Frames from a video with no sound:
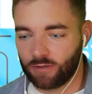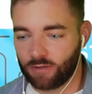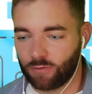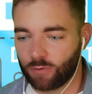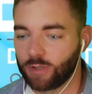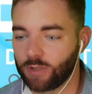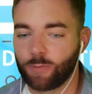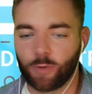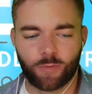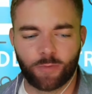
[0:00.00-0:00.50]

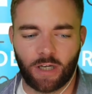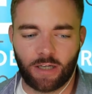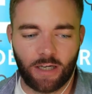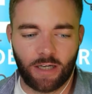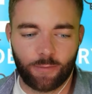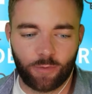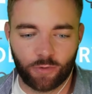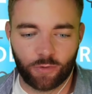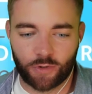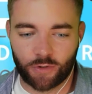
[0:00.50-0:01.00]
уже не помню, какая
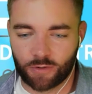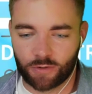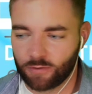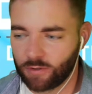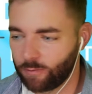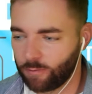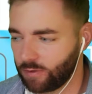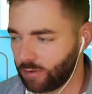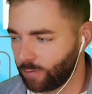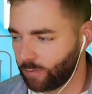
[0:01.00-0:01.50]
получилась, ну,
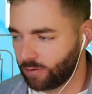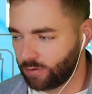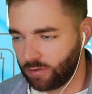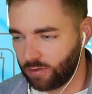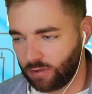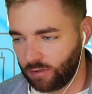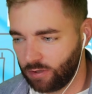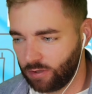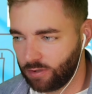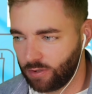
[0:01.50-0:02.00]
там, типа,
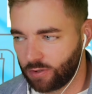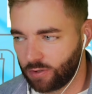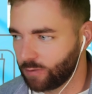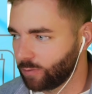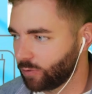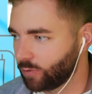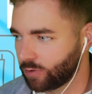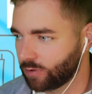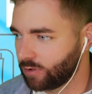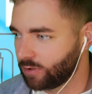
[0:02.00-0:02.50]
тысячи,
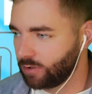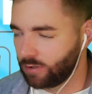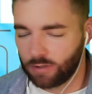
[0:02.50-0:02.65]
может,